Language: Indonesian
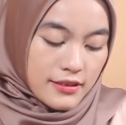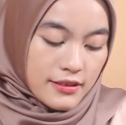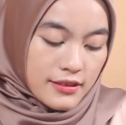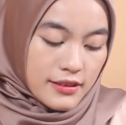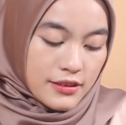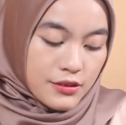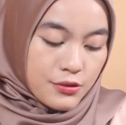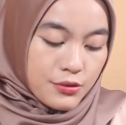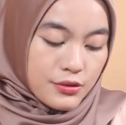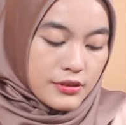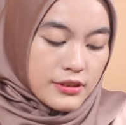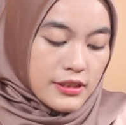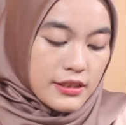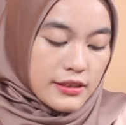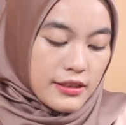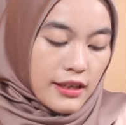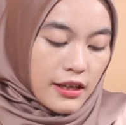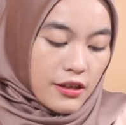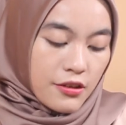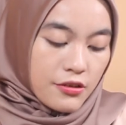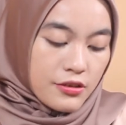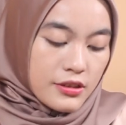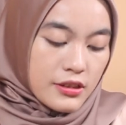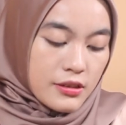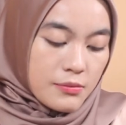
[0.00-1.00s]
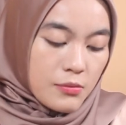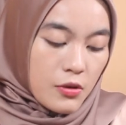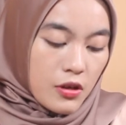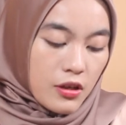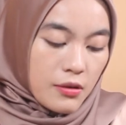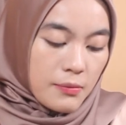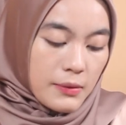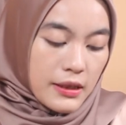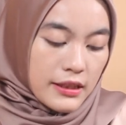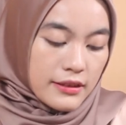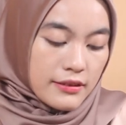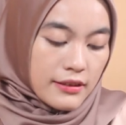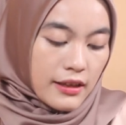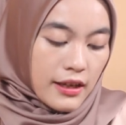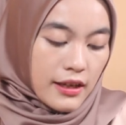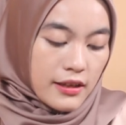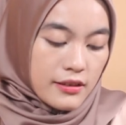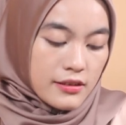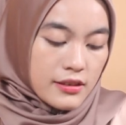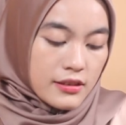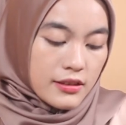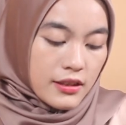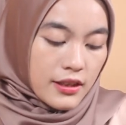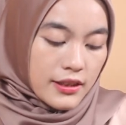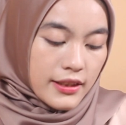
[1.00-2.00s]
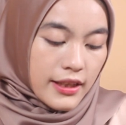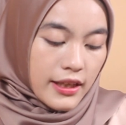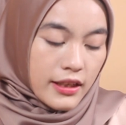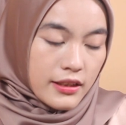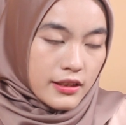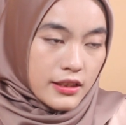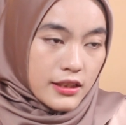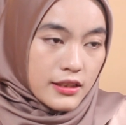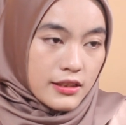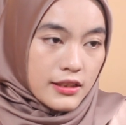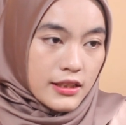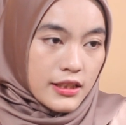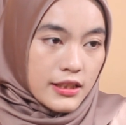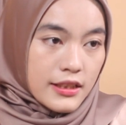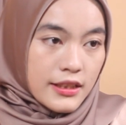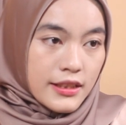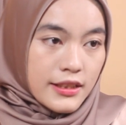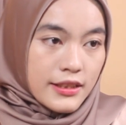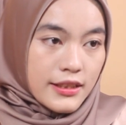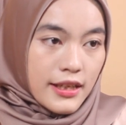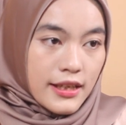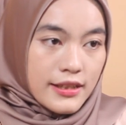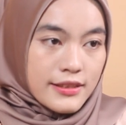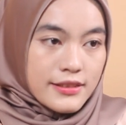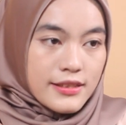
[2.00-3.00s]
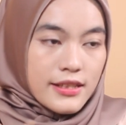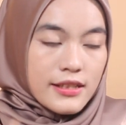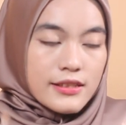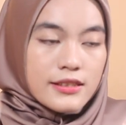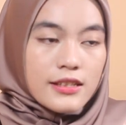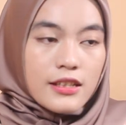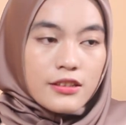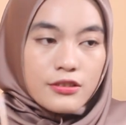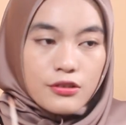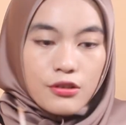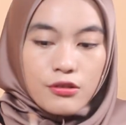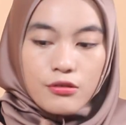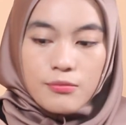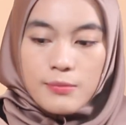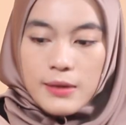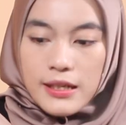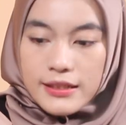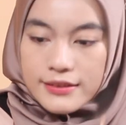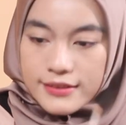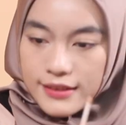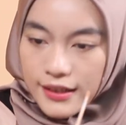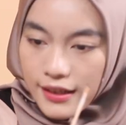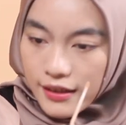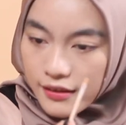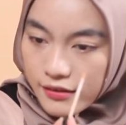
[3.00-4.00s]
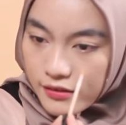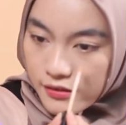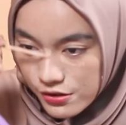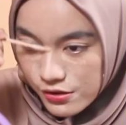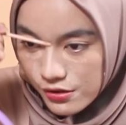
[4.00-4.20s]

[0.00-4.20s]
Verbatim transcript: itu ditaruh di bawah mata ditetelin dikit-dikit aja jangan terlalu banyak